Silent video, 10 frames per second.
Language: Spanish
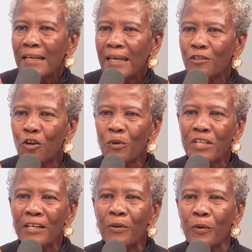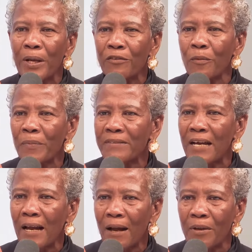es como si el universo
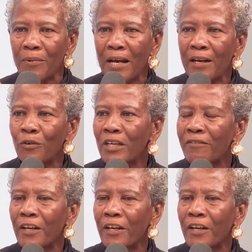empezara a vibrar en otra